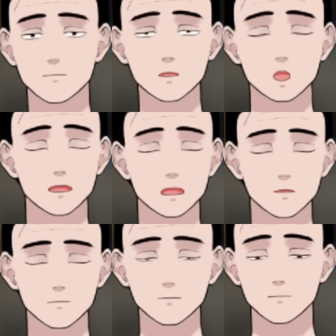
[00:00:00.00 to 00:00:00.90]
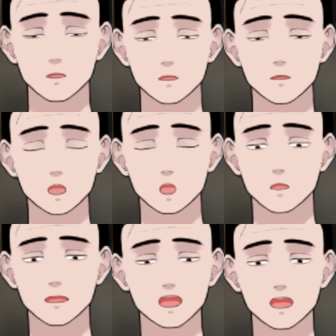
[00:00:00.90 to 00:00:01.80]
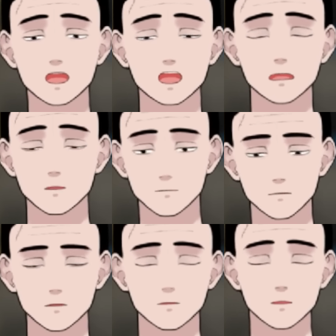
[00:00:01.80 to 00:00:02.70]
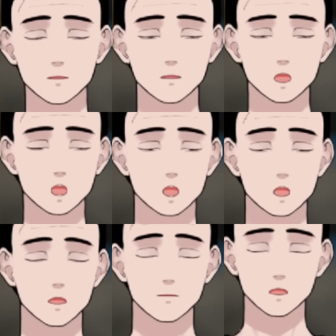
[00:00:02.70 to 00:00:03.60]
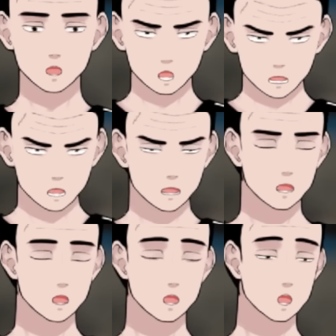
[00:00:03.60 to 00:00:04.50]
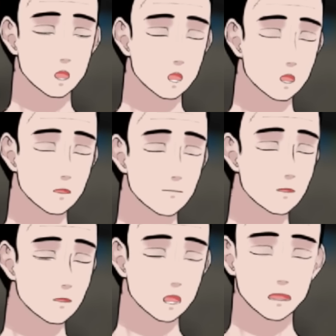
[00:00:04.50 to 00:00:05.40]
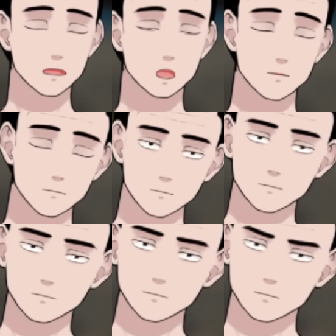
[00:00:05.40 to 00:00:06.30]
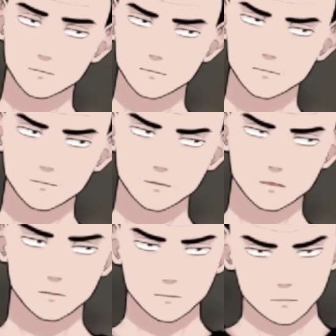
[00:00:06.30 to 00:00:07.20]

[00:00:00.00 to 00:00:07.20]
あります。それも女性が犯人。ね。女性が犯人。う